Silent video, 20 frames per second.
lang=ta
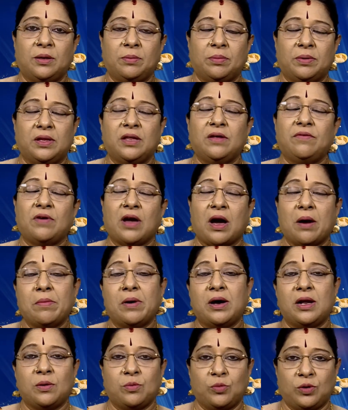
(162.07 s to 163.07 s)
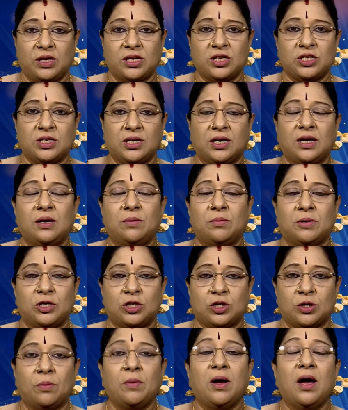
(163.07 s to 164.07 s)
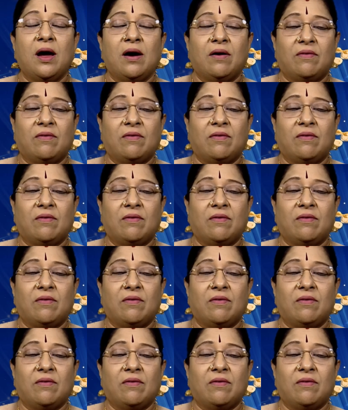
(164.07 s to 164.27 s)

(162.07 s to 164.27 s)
எடுப்பது வியாபார முயற்சி ஜோதிடர்கள் மற்றும்